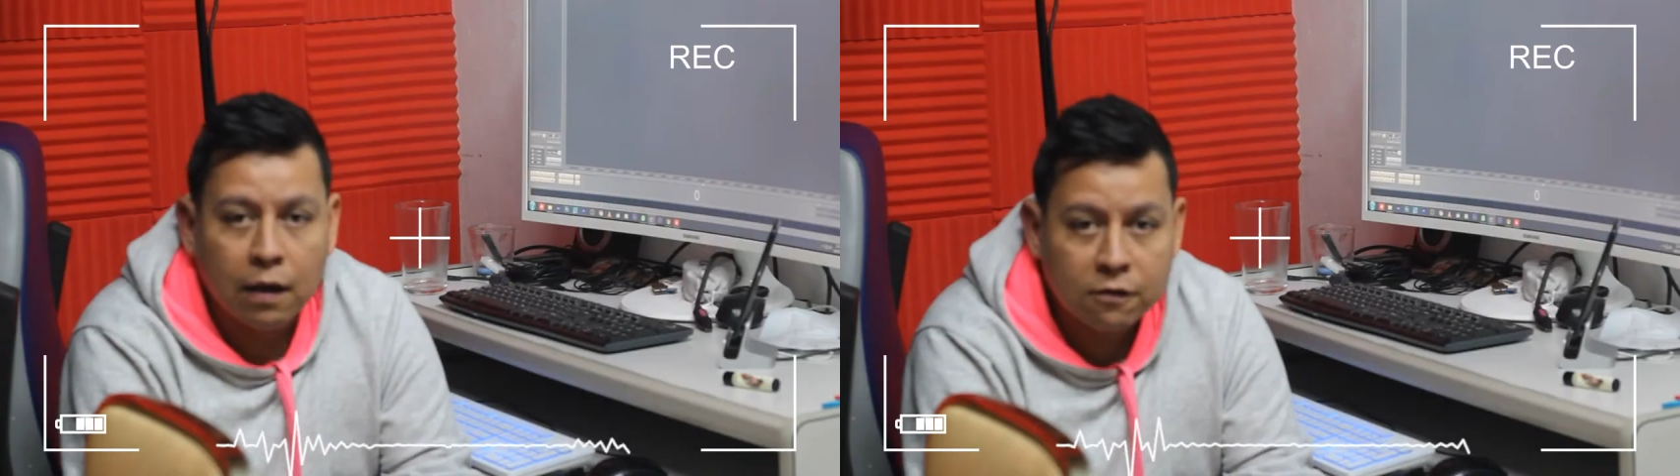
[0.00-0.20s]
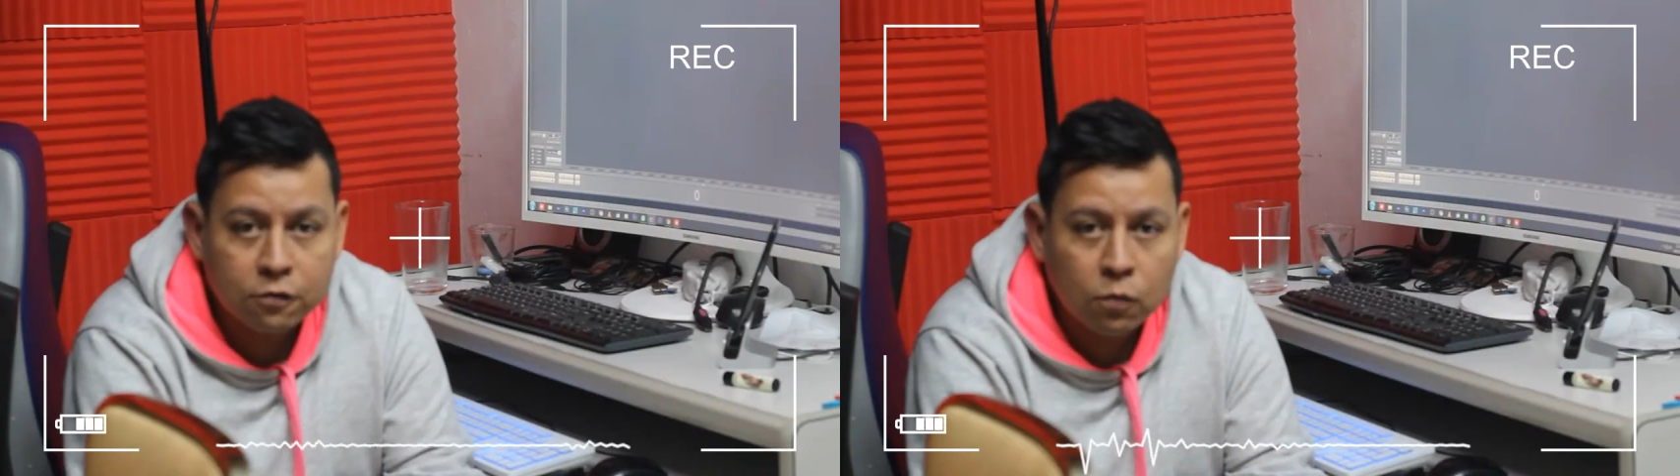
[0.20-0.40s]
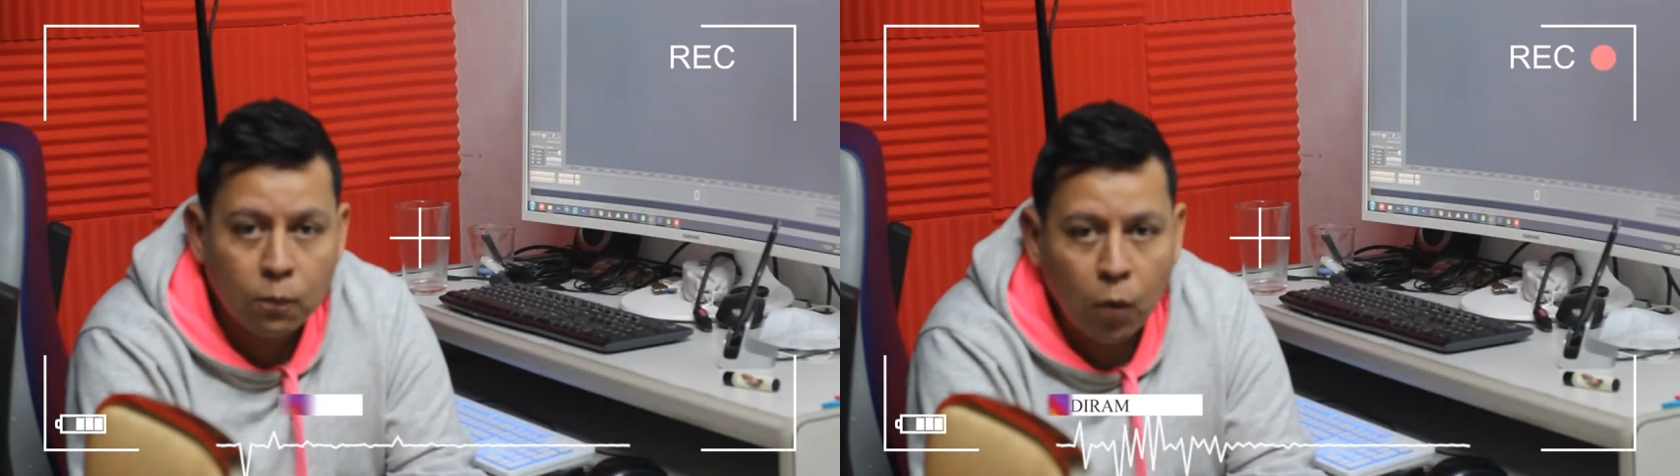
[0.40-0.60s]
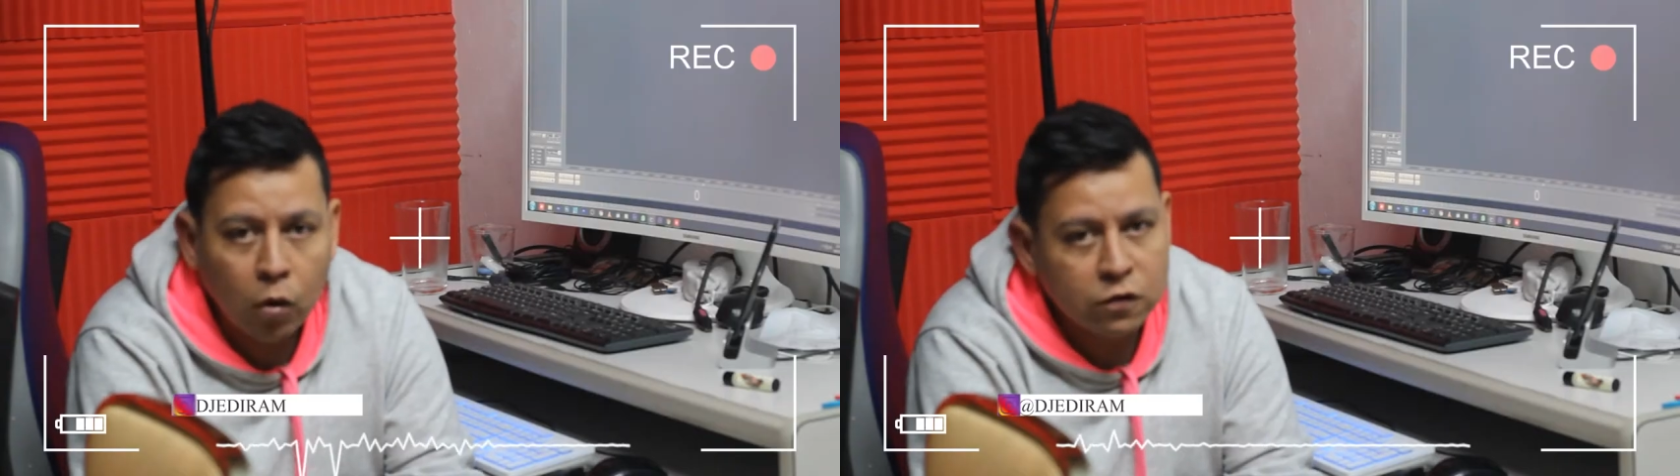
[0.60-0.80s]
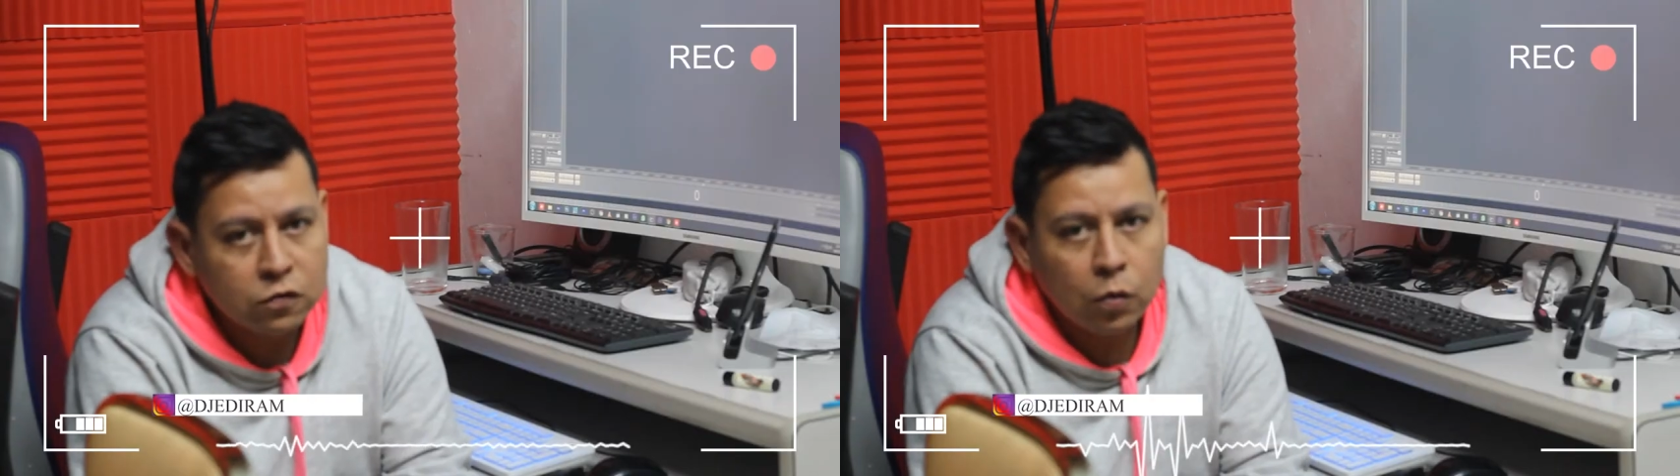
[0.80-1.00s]
Él es un
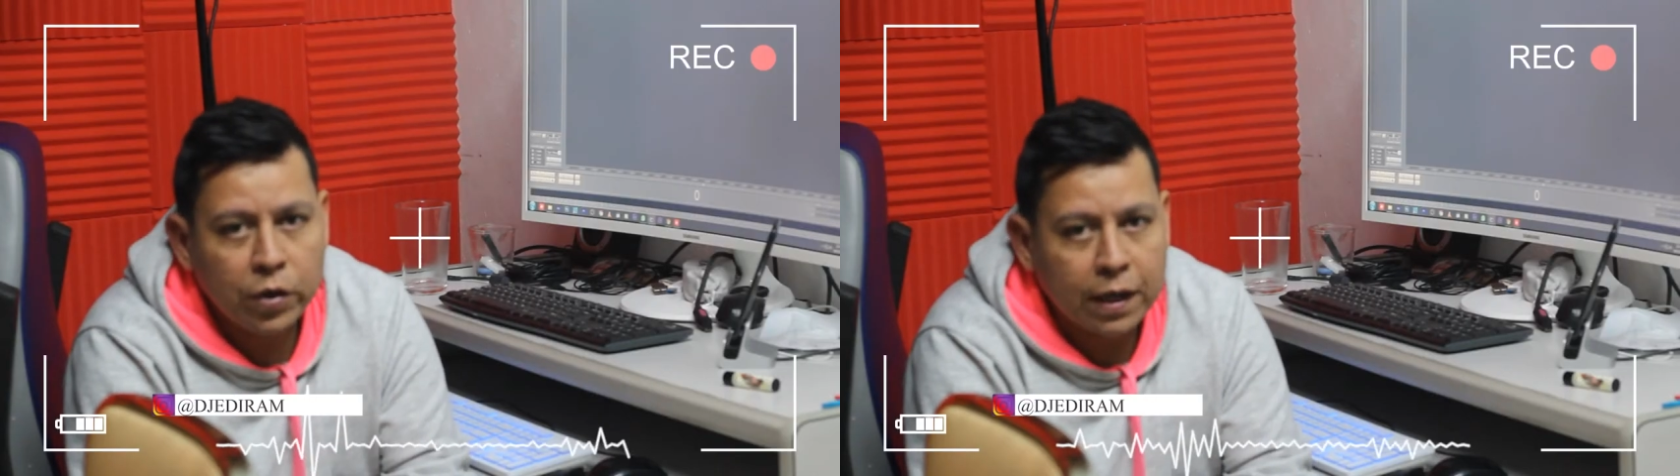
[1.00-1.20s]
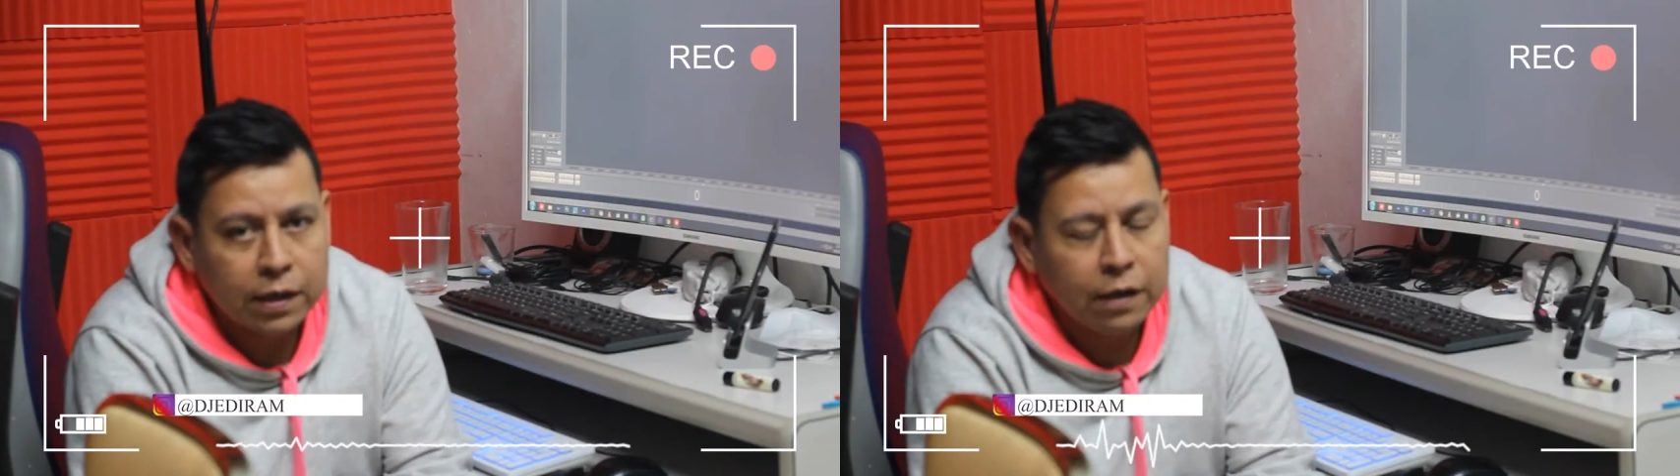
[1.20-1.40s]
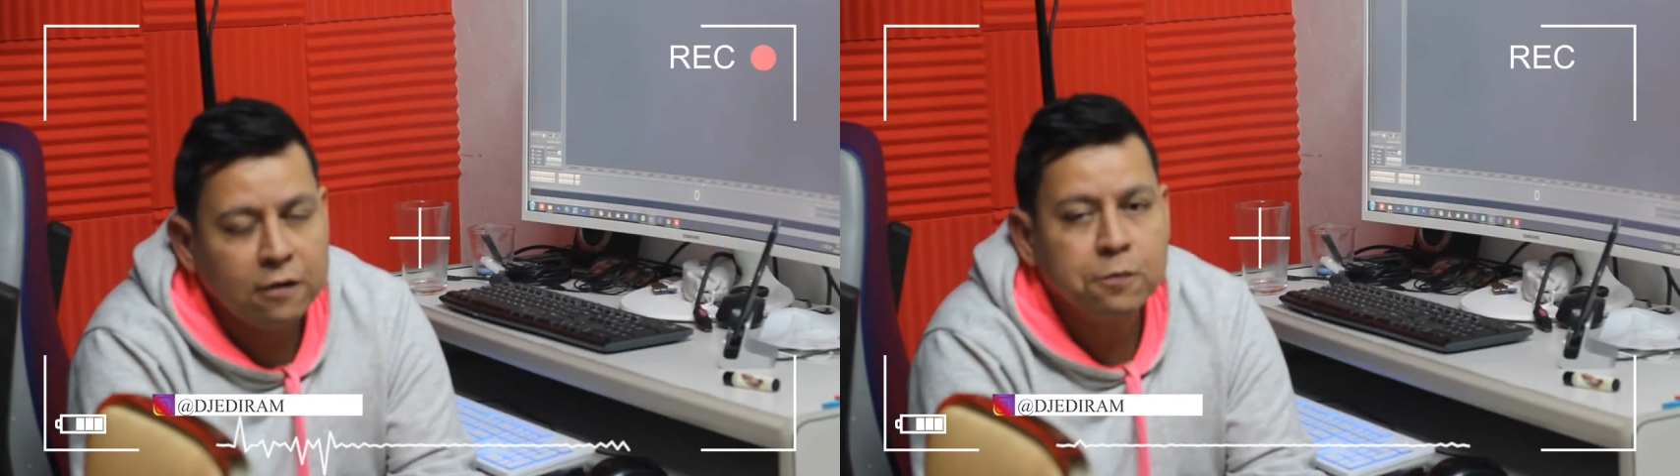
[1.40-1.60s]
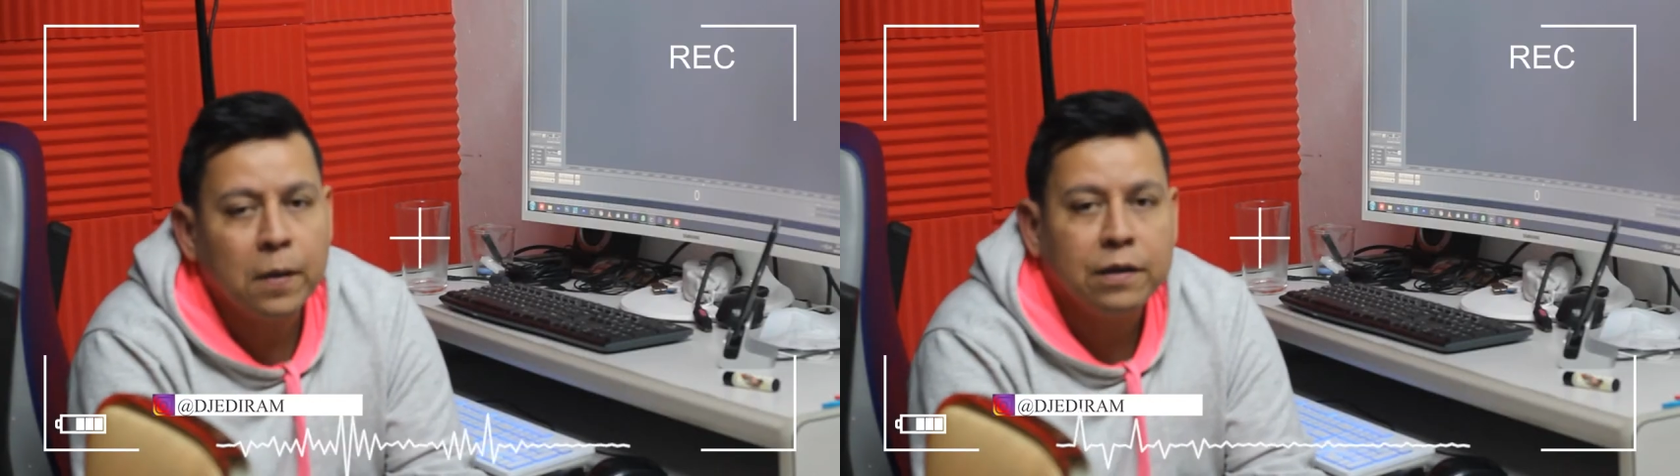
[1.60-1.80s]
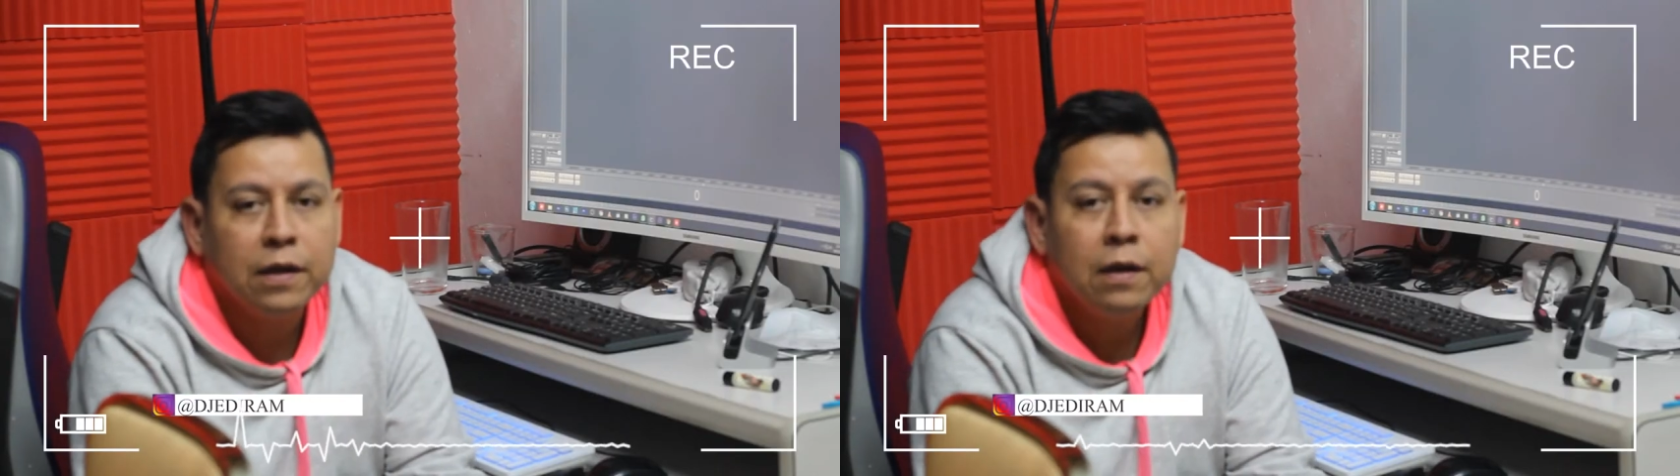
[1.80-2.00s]
voiceover aquí en
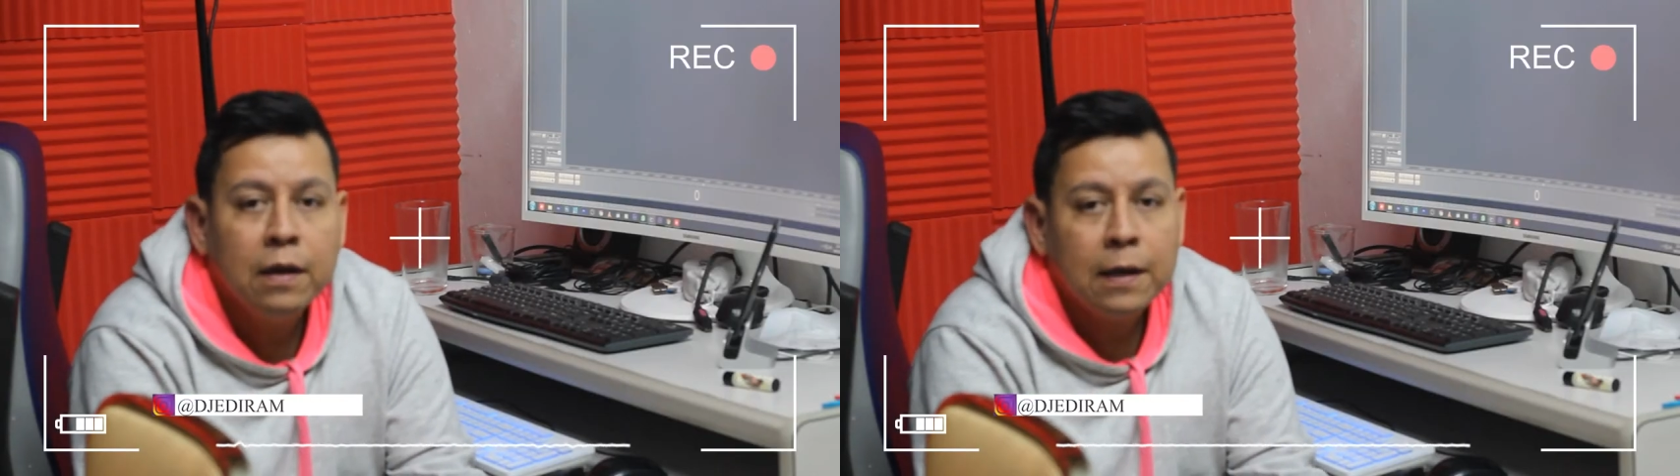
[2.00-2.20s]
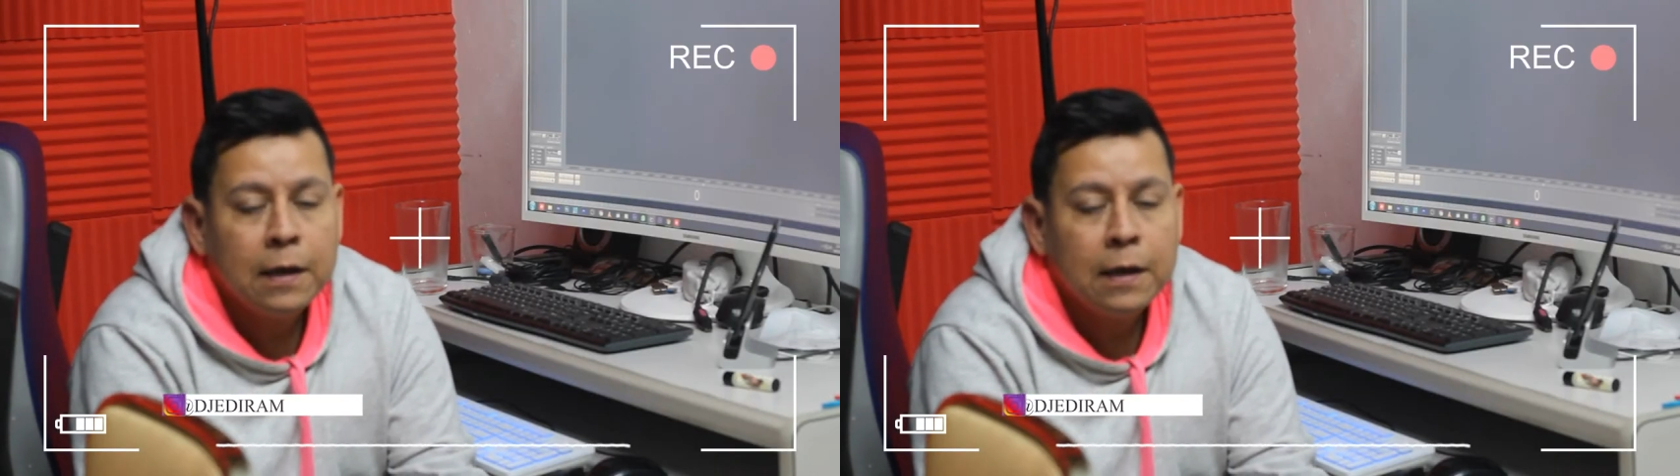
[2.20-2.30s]
España